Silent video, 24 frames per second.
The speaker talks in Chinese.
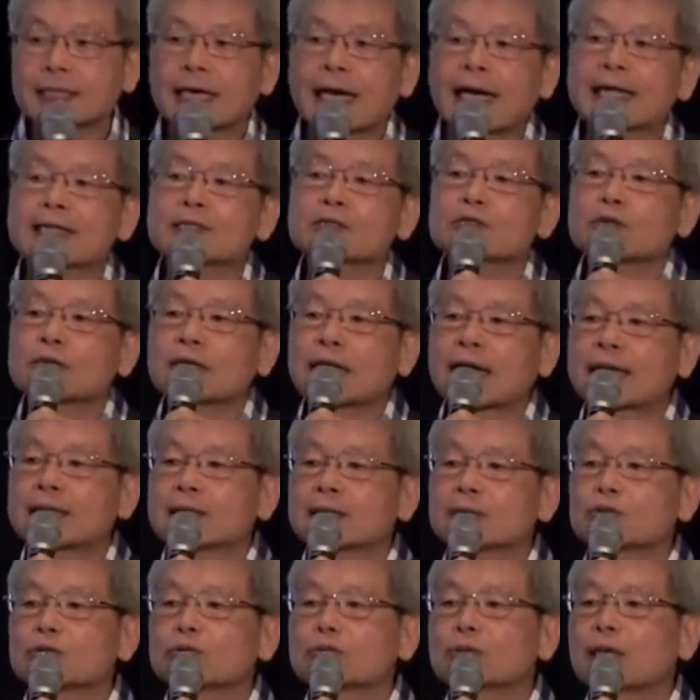睛看就
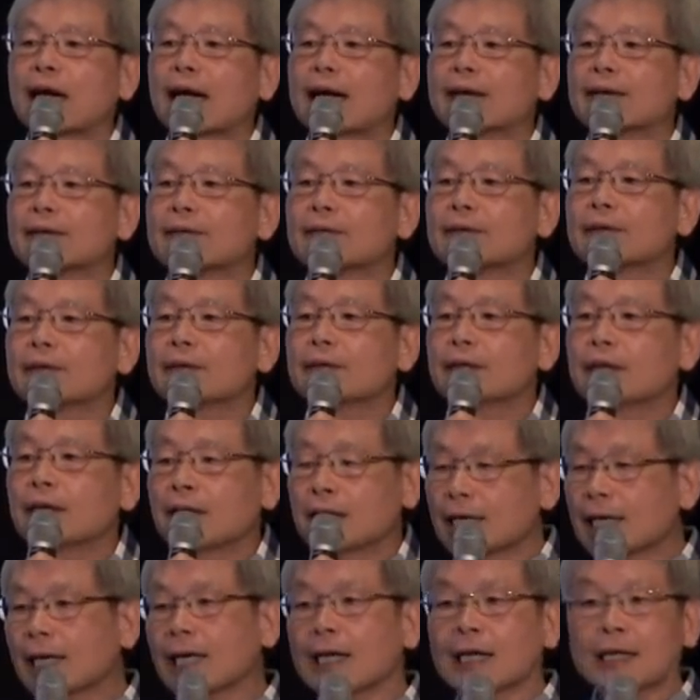看得出来
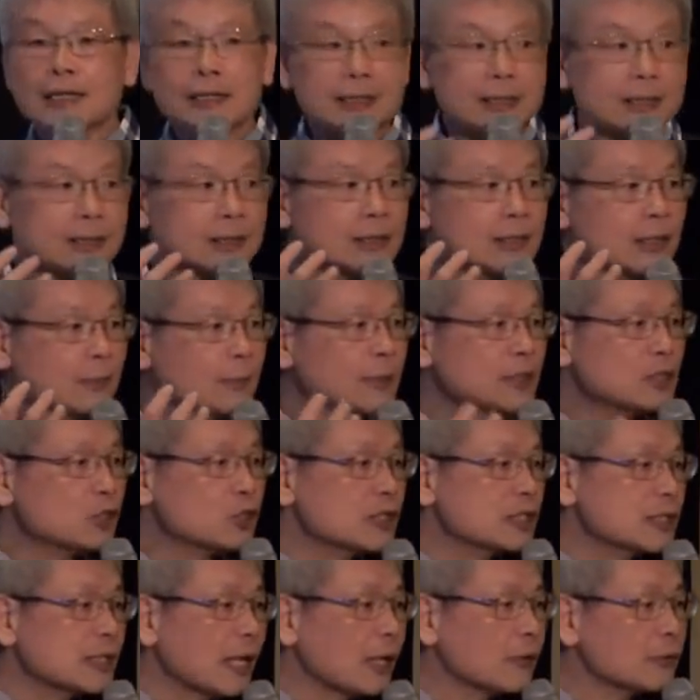啊。那你们
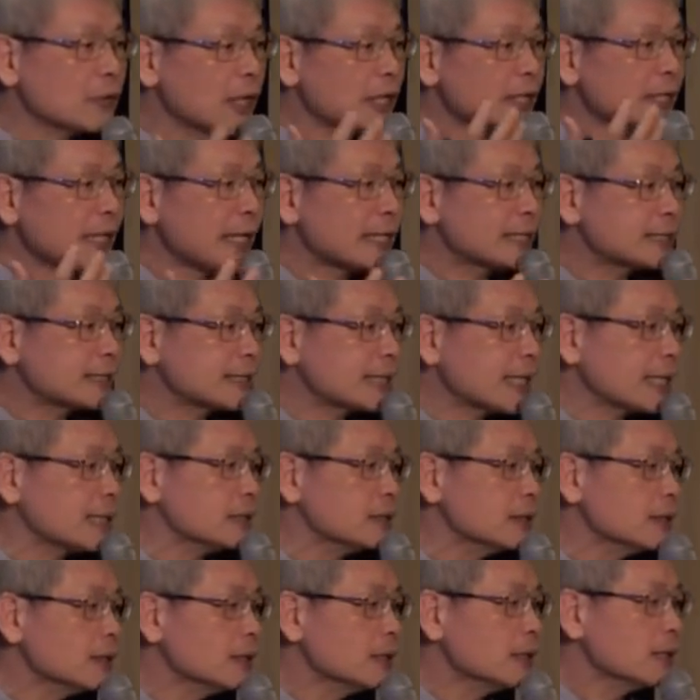就知道原来症
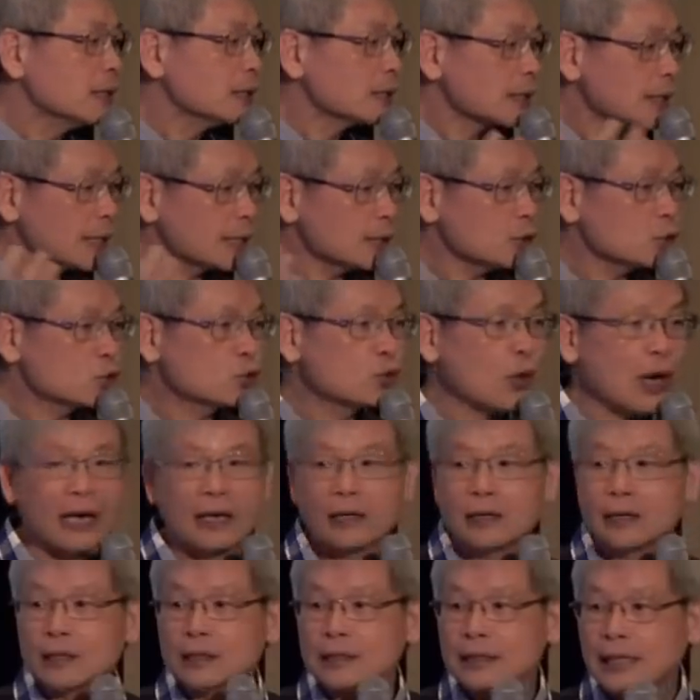跟
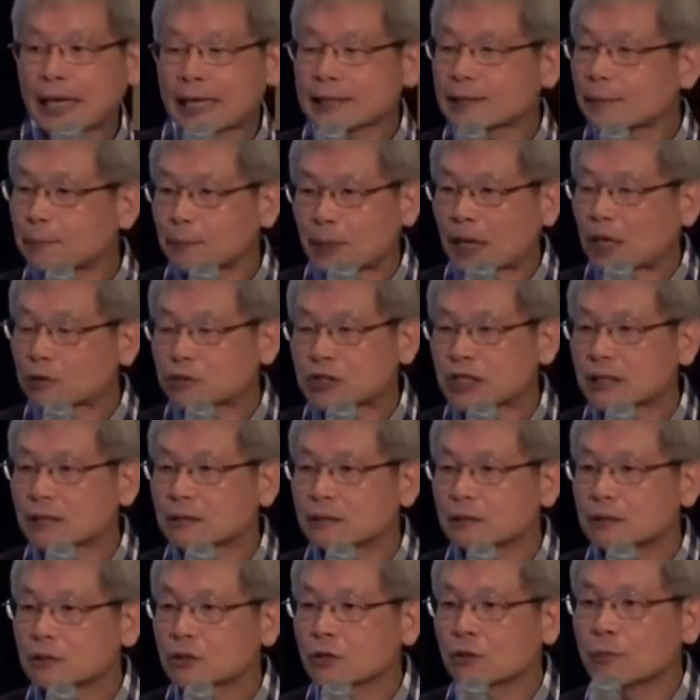状它的表现
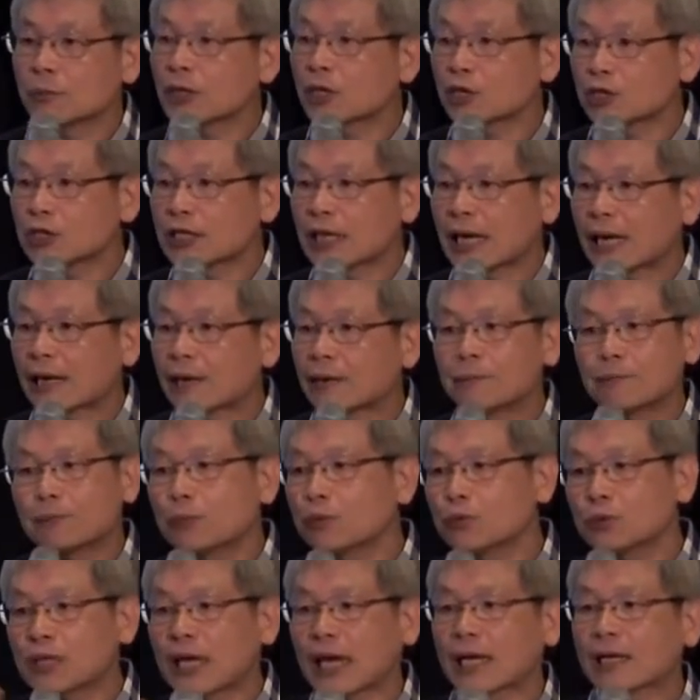有没有一样？
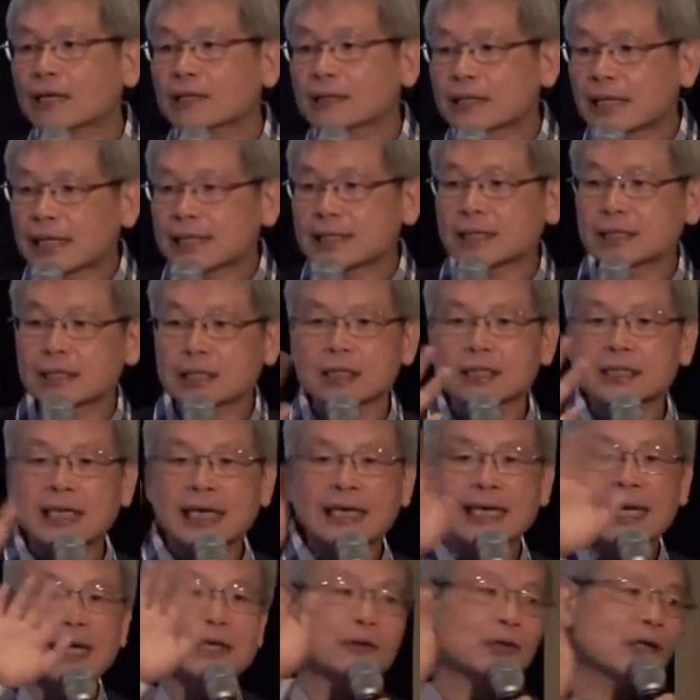不一样，它的体
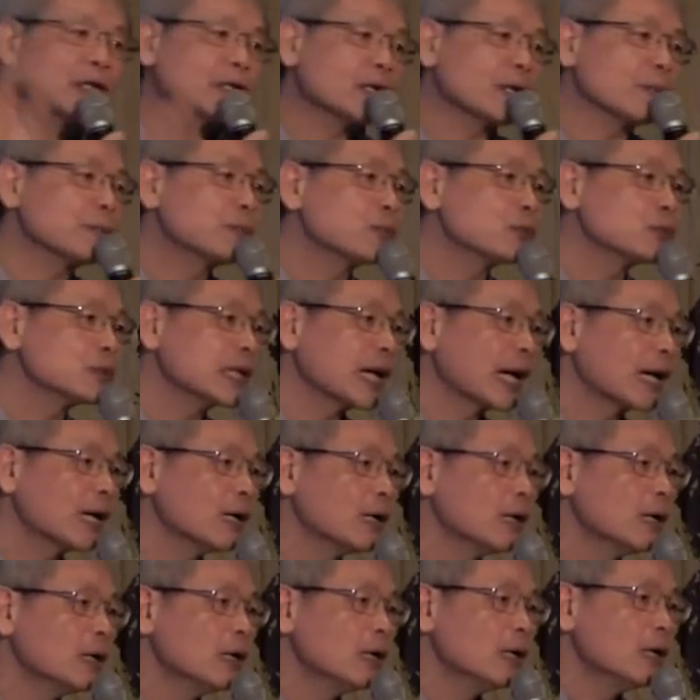相来源也不一样。
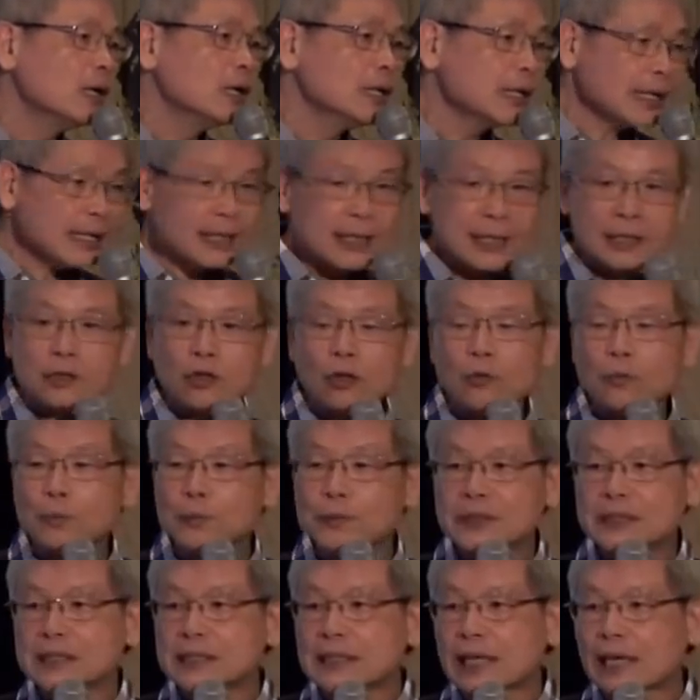那你都
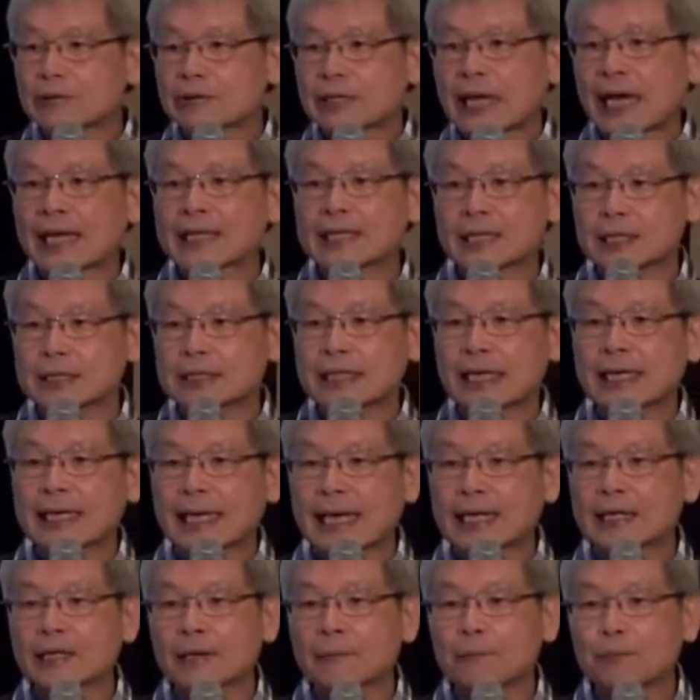不知道它体
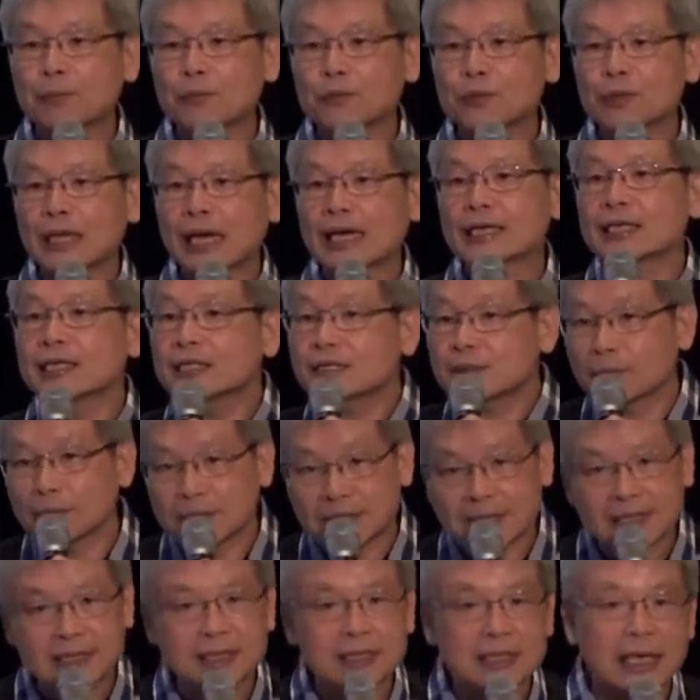相来源不一样，你怎
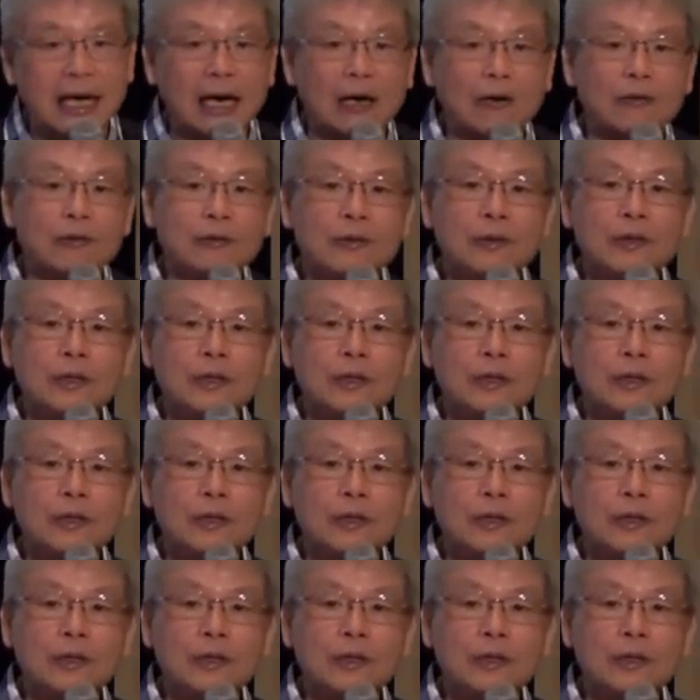么治疗？